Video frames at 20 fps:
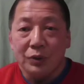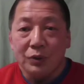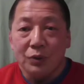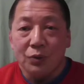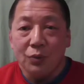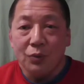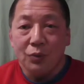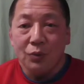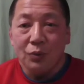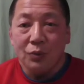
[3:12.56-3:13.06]

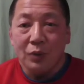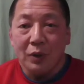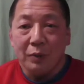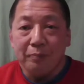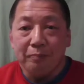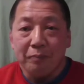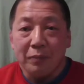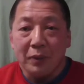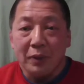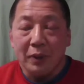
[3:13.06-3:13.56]
腸の
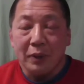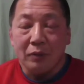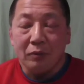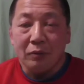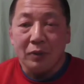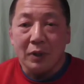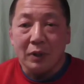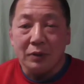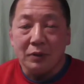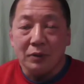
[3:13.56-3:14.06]
活あ
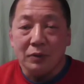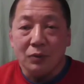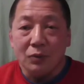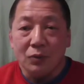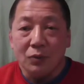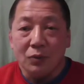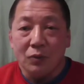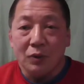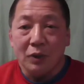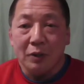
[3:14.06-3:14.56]
の活
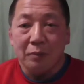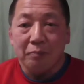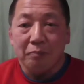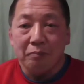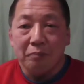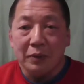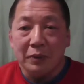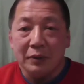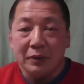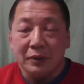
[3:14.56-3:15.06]
動を活
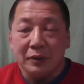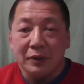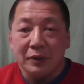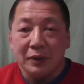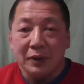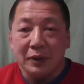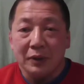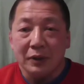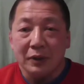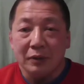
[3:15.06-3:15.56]
発に
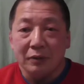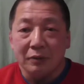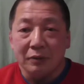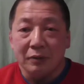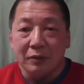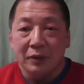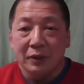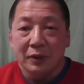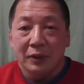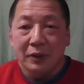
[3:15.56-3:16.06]
させ
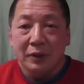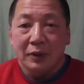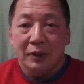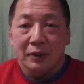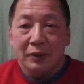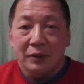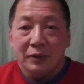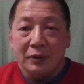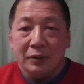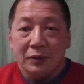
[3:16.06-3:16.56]
る
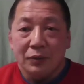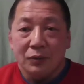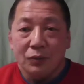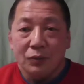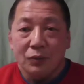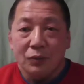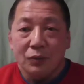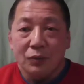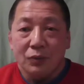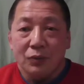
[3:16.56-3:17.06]
そ
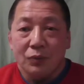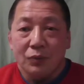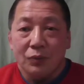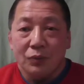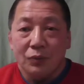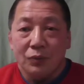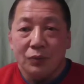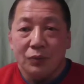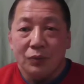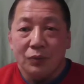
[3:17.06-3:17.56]

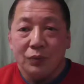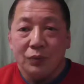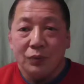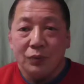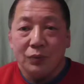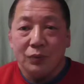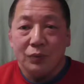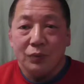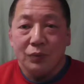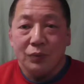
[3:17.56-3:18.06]

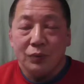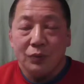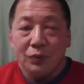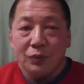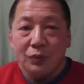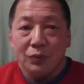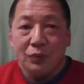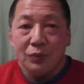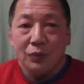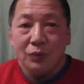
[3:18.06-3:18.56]

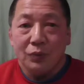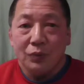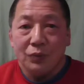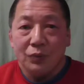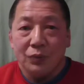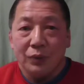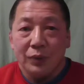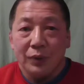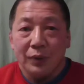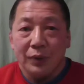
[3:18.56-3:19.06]
の
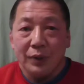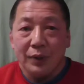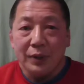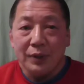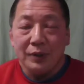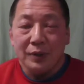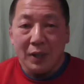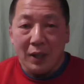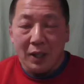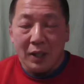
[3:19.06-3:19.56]

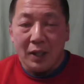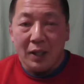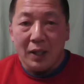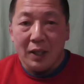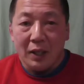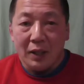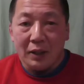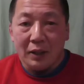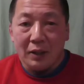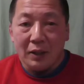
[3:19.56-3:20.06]
餌
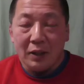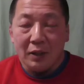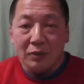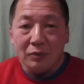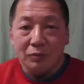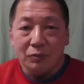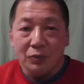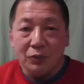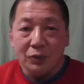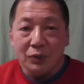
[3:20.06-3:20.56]
な
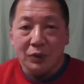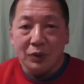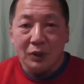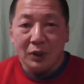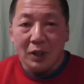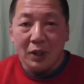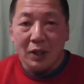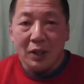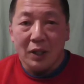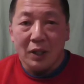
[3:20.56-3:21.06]
るもん
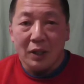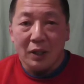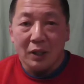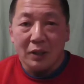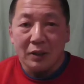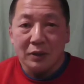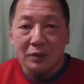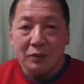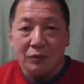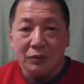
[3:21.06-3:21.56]
や
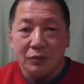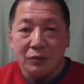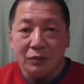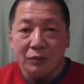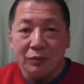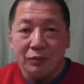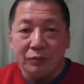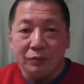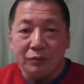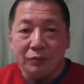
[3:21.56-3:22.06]
そ
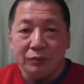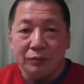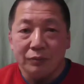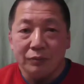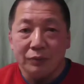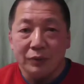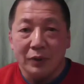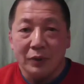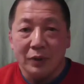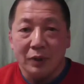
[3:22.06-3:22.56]
の
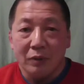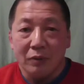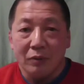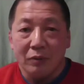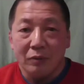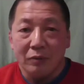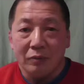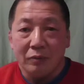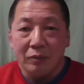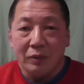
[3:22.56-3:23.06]
なんだ
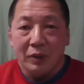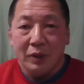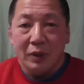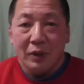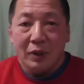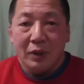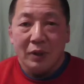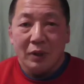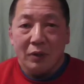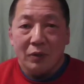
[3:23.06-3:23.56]
ろ
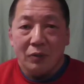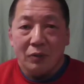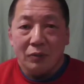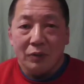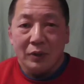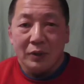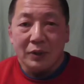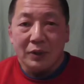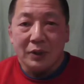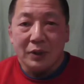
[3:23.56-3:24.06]
う
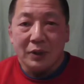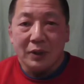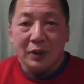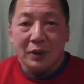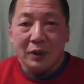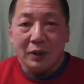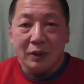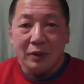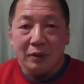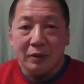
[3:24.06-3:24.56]
同じ
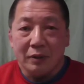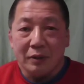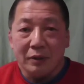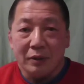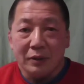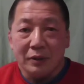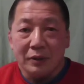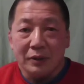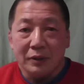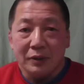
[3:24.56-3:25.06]
菌
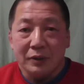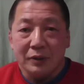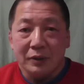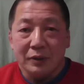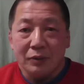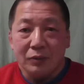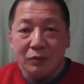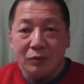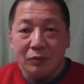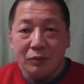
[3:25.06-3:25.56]

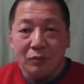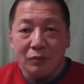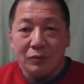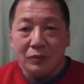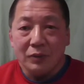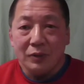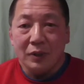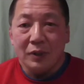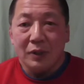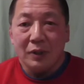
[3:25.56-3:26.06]
腸の
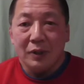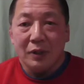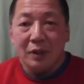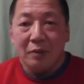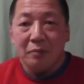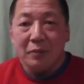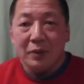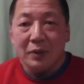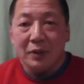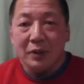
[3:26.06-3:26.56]
善
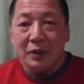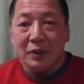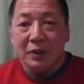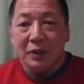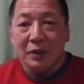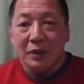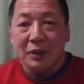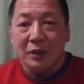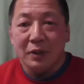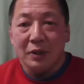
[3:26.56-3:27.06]
玉
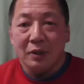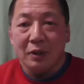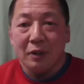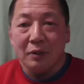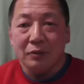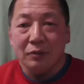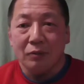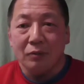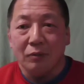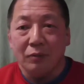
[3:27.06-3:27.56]
菌に似
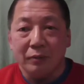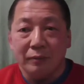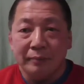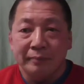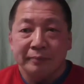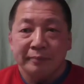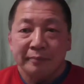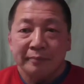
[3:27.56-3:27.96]
たその